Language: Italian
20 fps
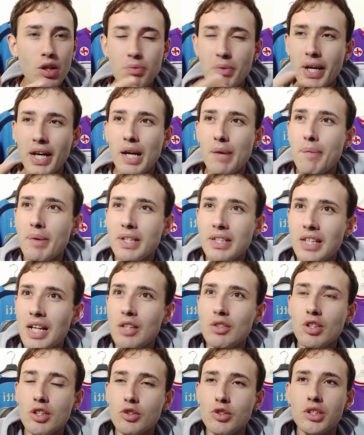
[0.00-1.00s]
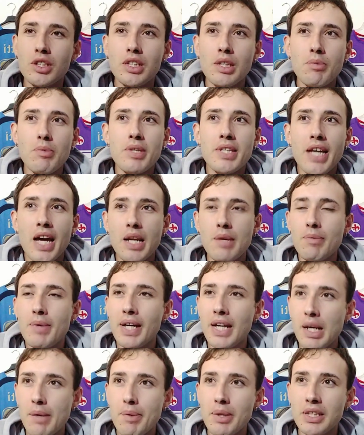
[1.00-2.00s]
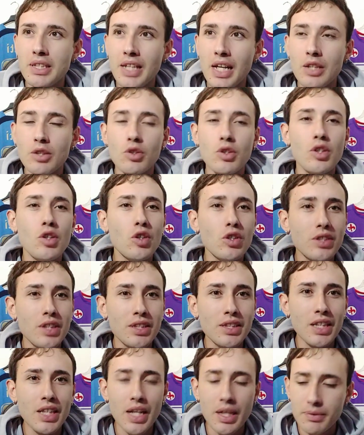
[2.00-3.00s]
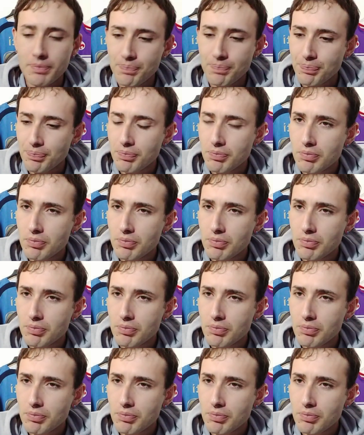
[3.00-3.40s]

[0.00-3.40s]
Mi è garbata tanto la squadra di Mignani, mi è garbata tanto. Io stasera